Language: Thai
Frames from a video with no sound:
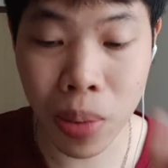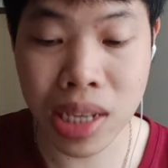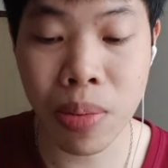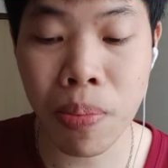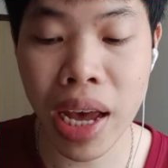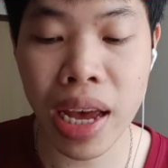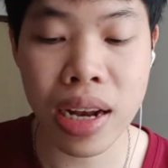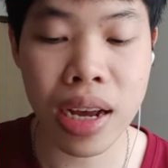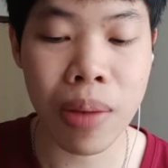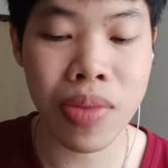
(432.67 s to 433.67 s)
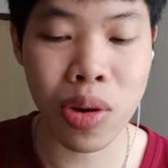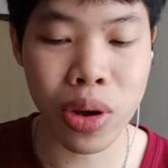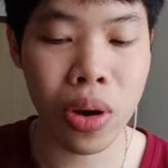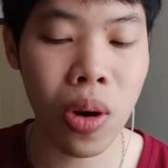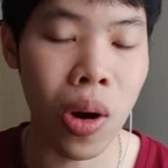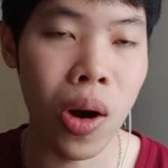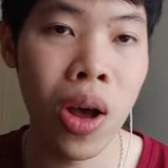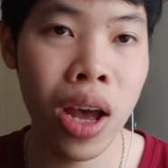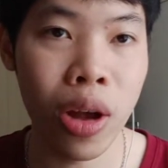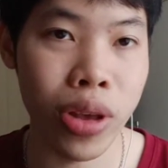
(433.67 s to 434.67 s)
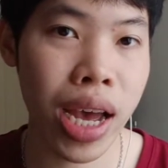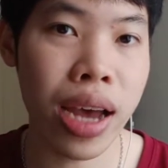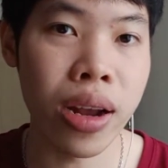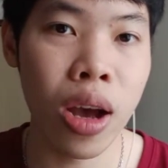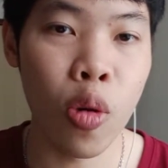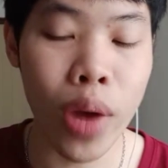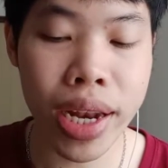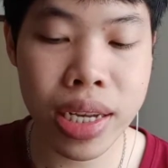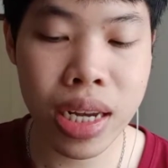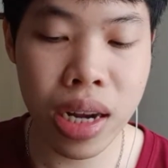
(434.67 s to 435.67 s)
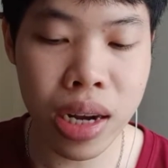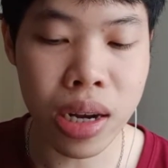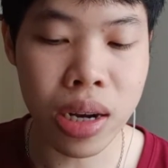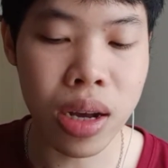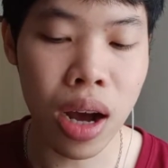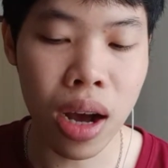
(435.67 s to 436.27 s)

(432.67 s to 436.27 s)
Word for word: 2018นะครับแต่หนุ่ยก็ขออนุญาตเว้นชื่ออ